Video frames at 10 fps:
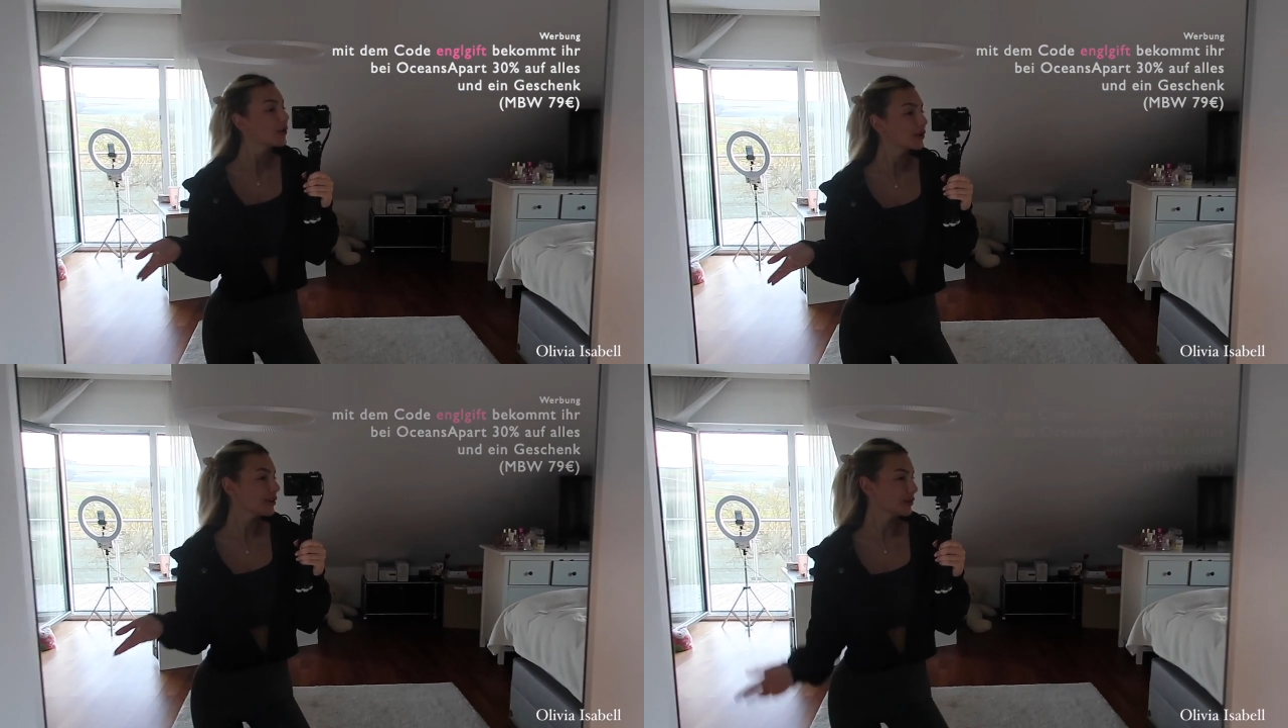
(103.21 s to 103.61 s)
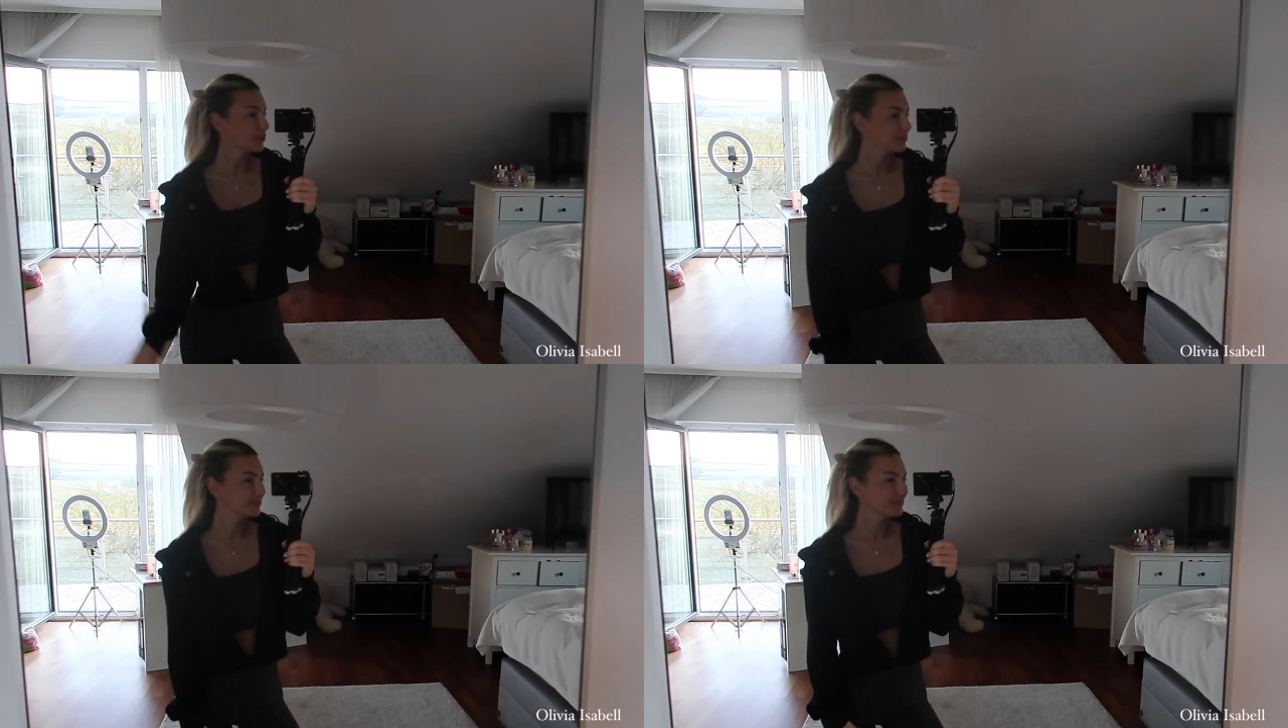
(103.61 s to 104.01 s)

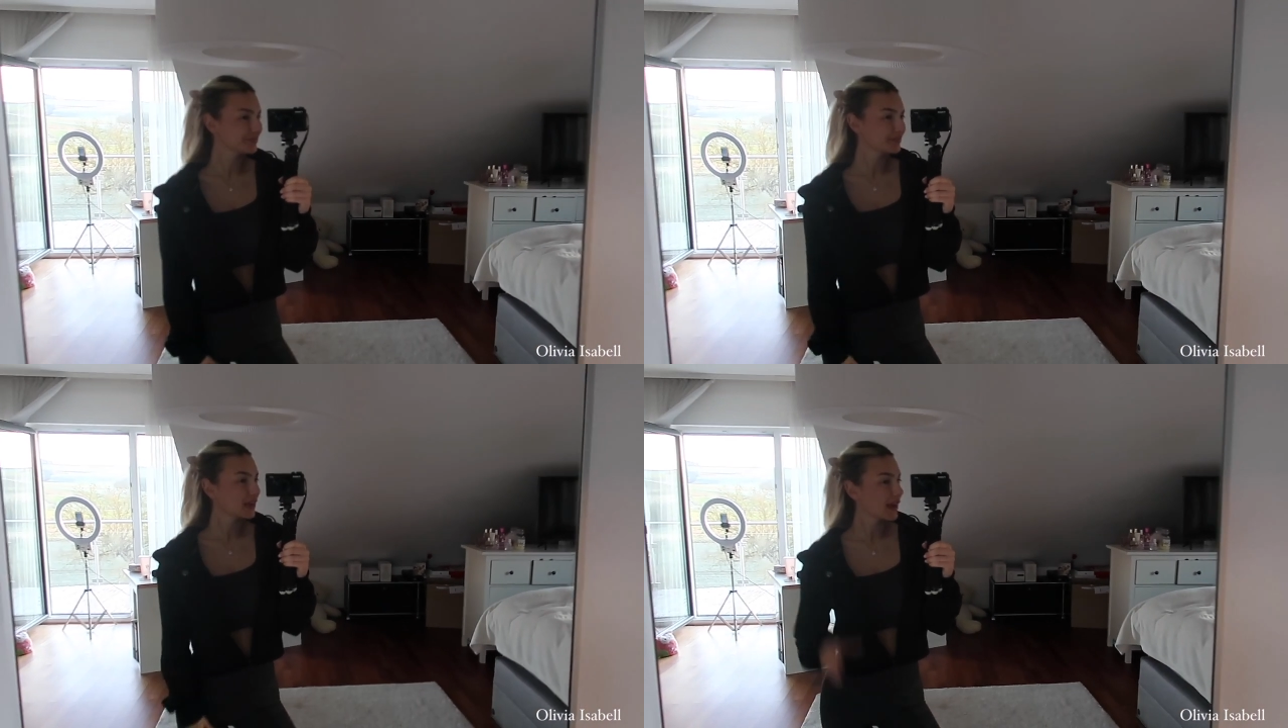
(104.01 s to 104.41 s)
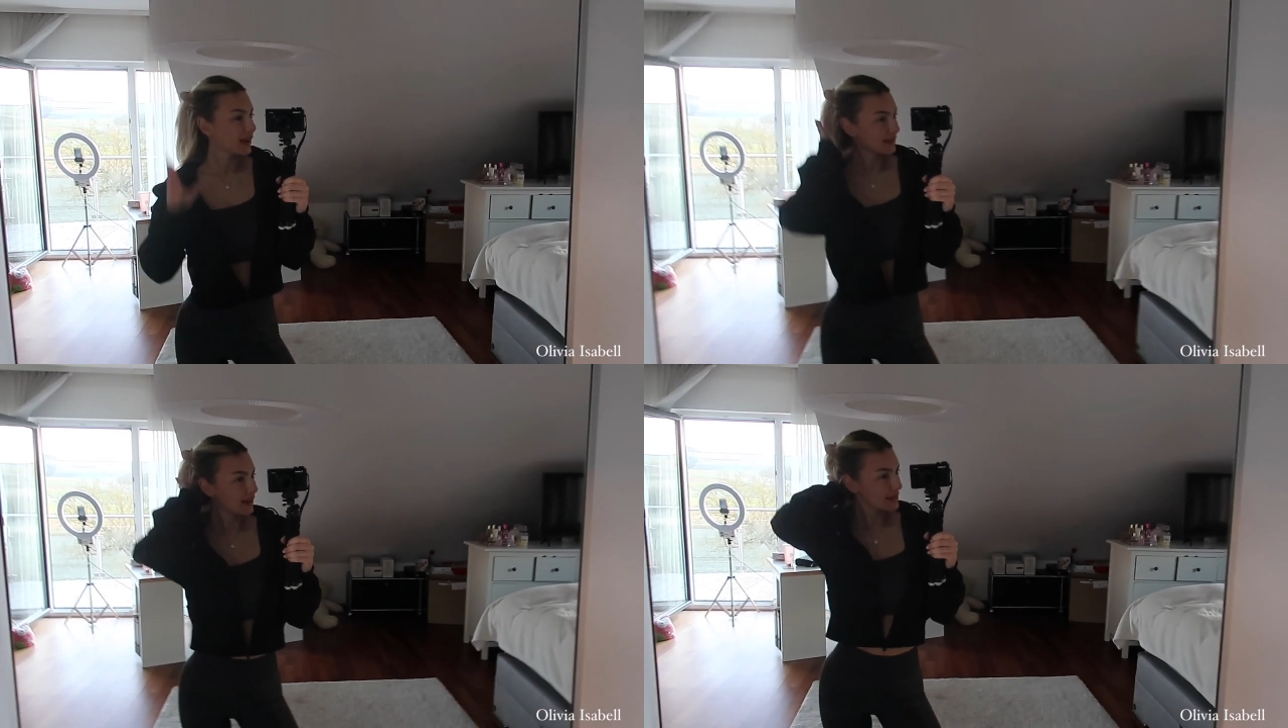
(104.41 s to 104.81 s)
Genau.
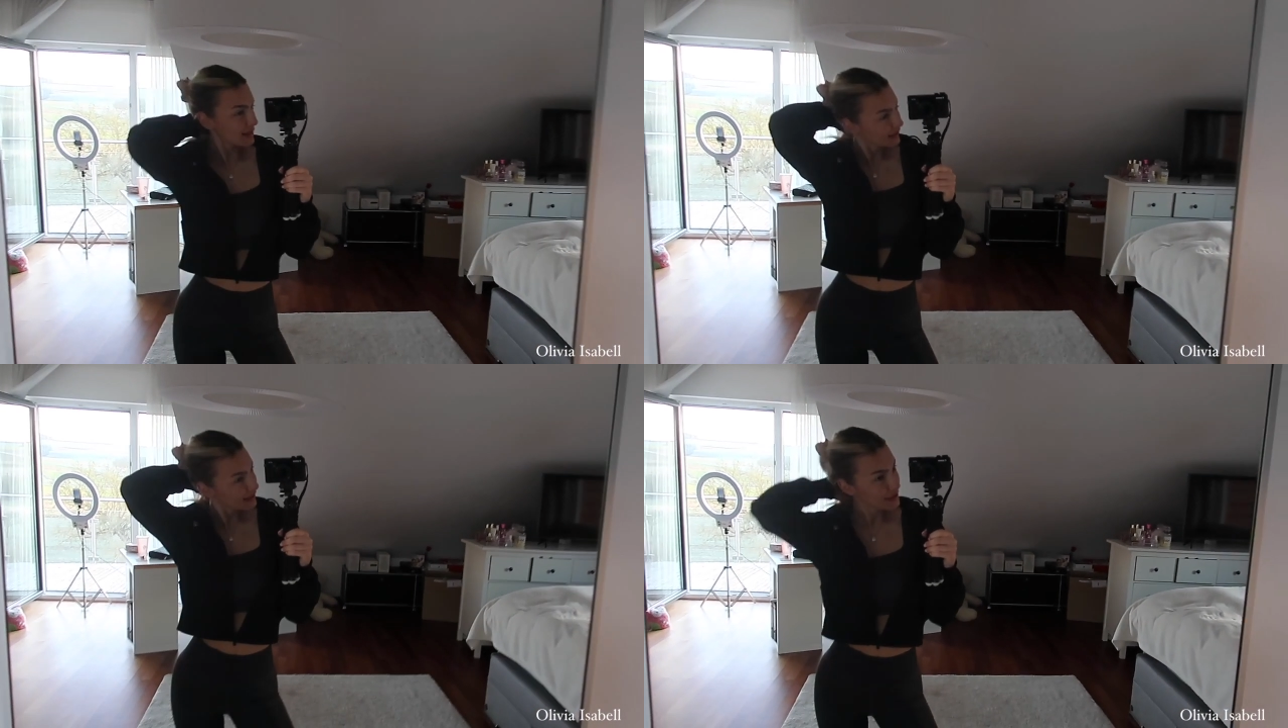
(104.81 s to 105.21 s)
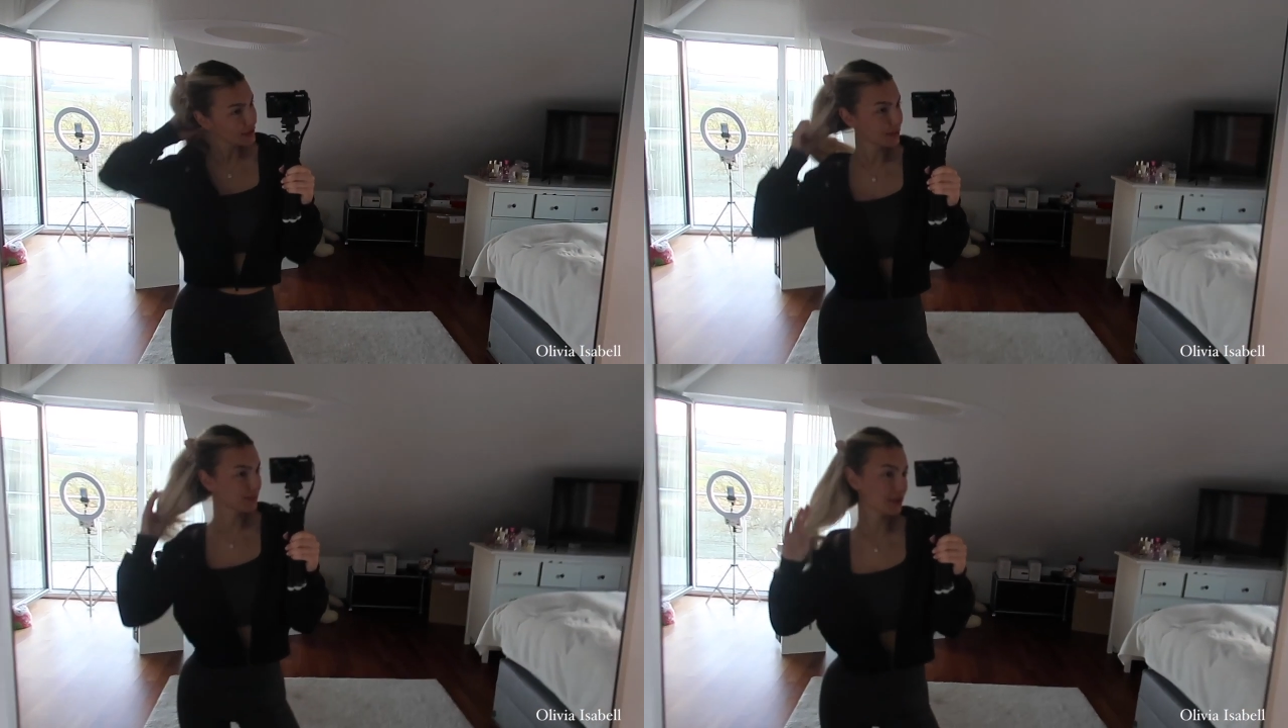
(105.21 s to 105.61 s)
And that's it.